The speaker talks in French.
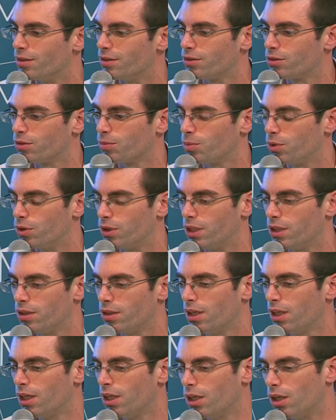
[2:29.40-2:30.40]
sans plugin,
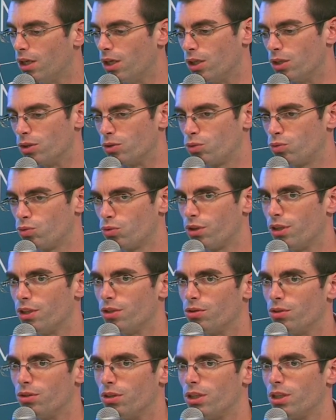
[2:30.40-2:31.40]
toutes les
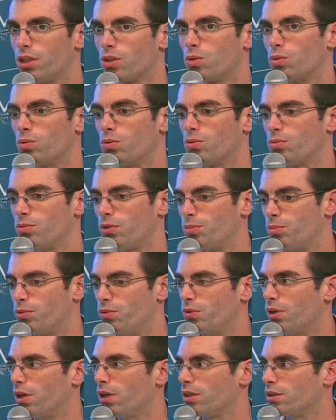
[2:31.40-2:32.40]
données qu'on va
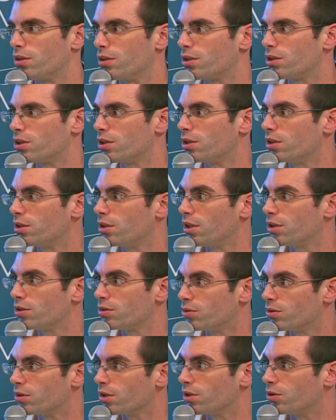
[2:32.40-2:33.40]
pouvoir rattacher à
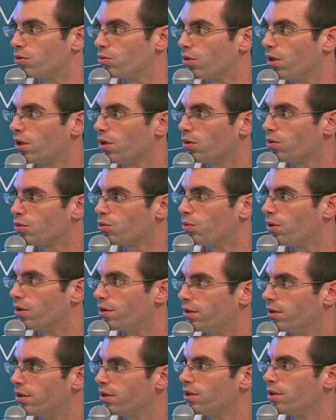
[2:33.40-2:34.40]
ce territoire en
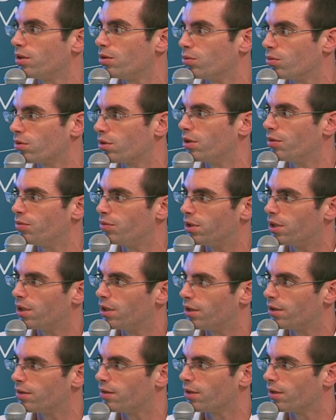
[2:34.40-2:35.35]
3D et donc naviguer à